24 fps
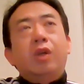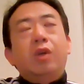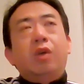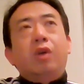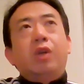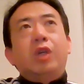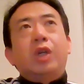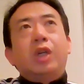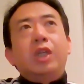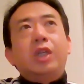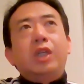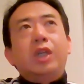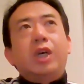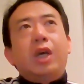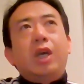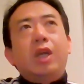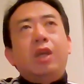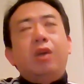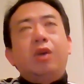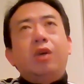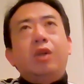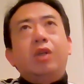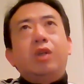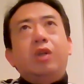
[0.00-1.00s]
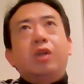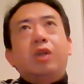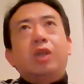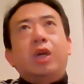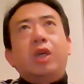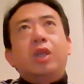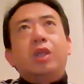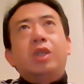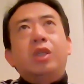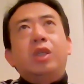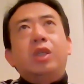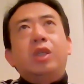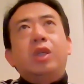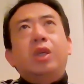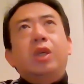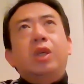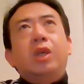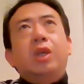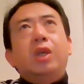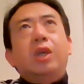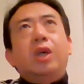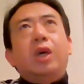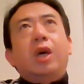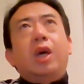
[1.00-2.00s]
洛杉矶还有一个叫啥？
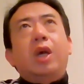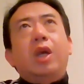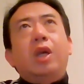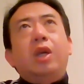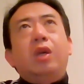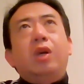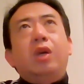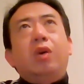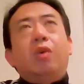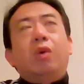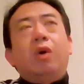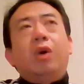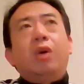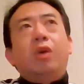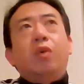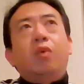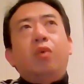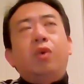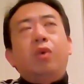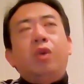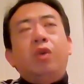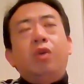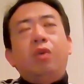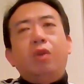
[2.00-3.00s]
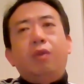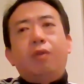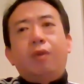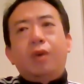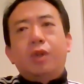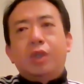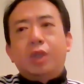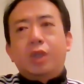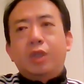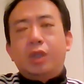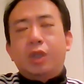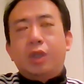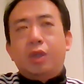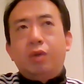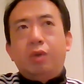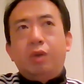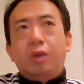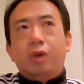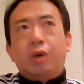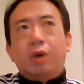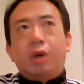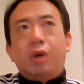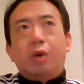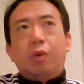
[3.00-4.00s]
还有一个华 Universal
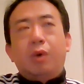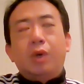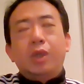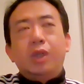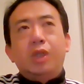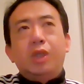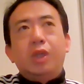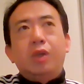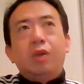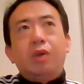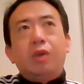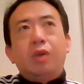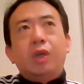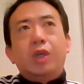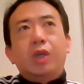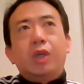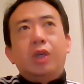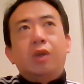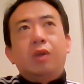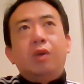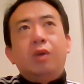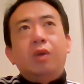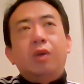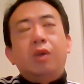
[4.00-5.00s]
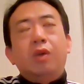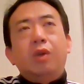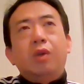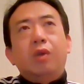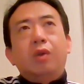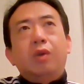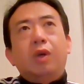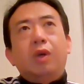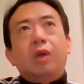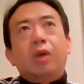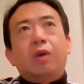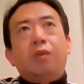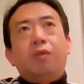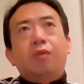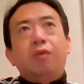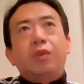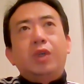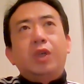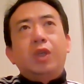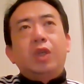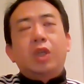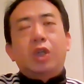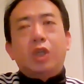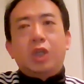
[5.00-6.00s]
Studio 黄帝影城，呃，附
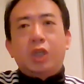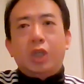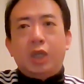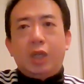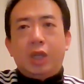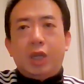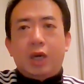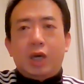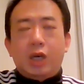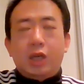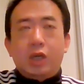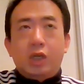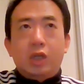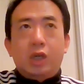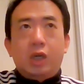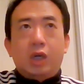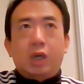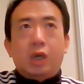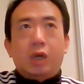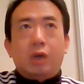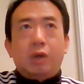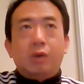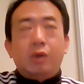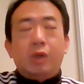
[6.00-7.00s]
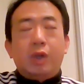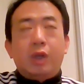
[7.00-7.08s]
近的圣地亚哥啊。